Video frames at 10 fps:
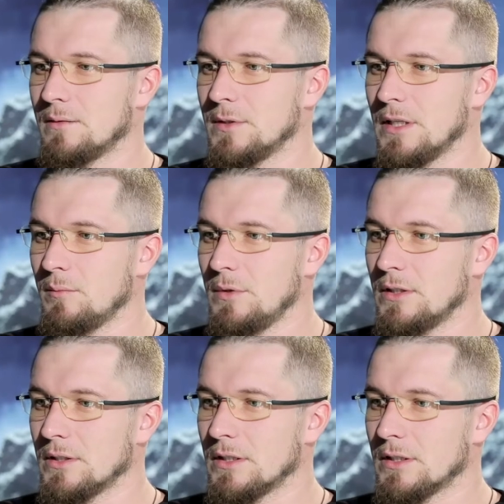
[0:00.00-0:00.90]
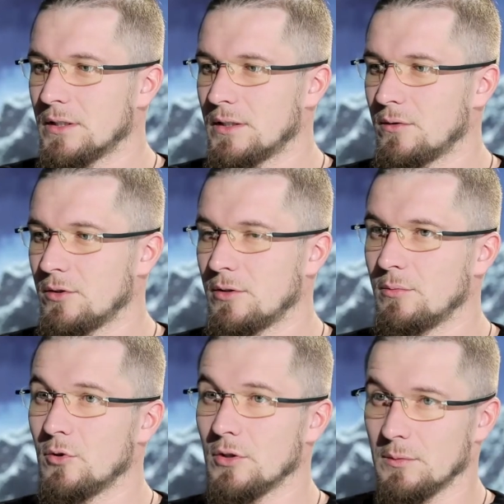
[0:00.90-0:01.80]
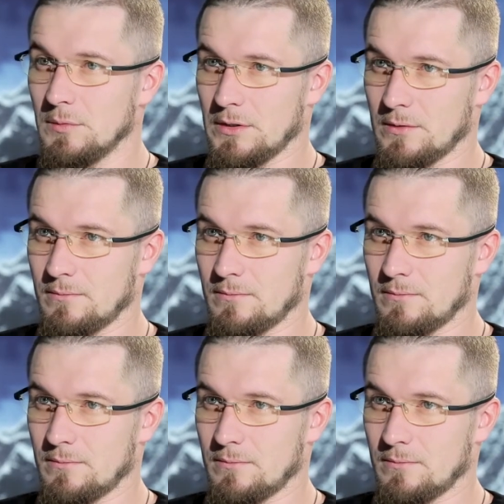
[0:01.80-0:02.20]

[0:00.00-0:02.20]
меня мир — это очень много мир.